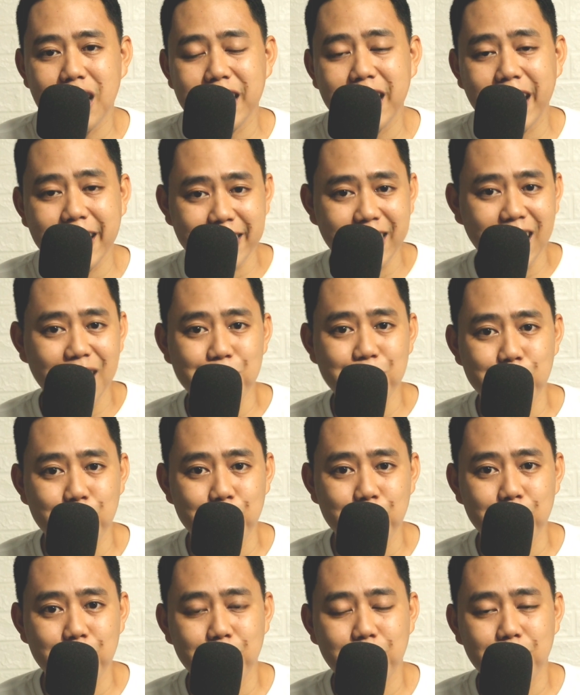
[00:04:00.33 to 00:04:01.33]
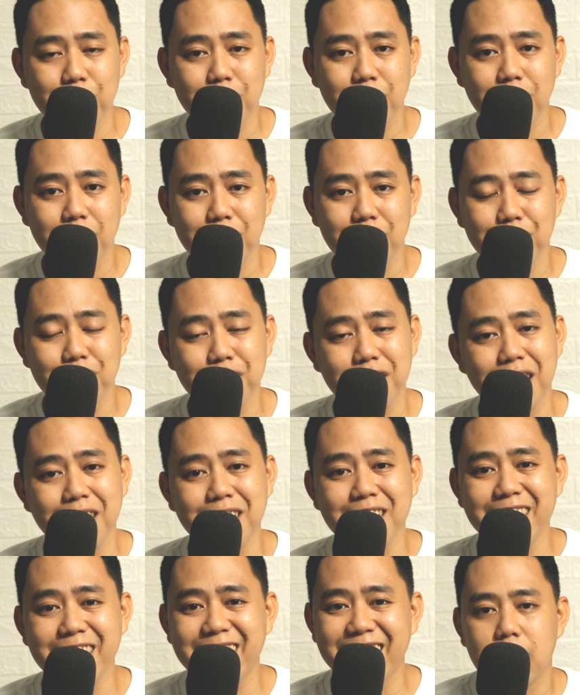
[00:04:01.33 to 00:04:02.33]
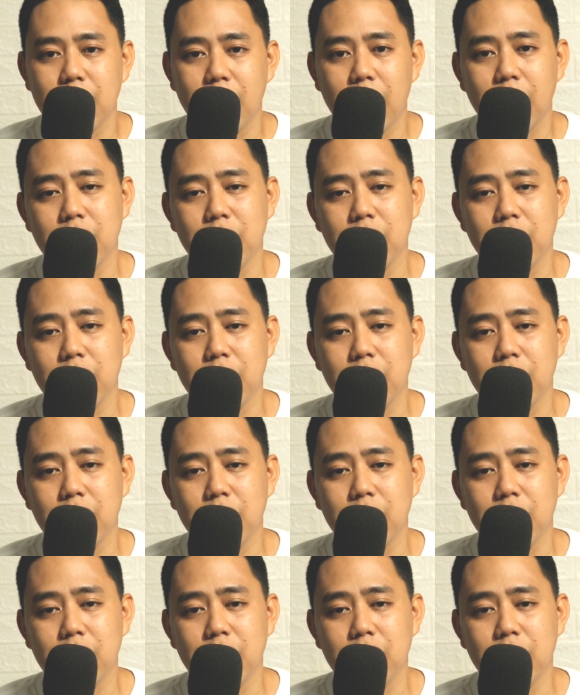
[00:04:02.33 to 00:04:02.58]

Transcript: nadatnan mo, yun na yun eh.